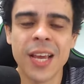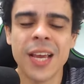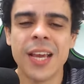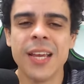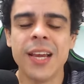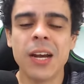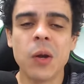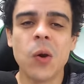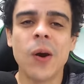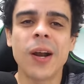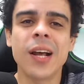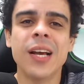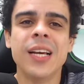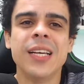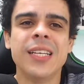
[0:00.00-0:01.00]
e
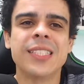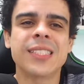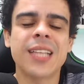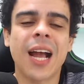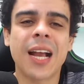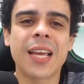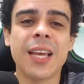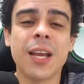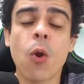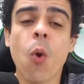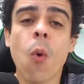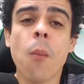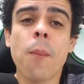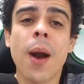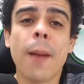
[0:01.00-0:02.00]
agora está aqui
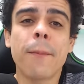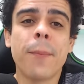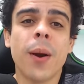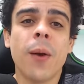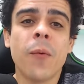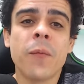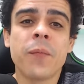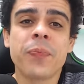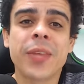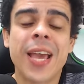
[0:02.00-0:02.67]
com o papão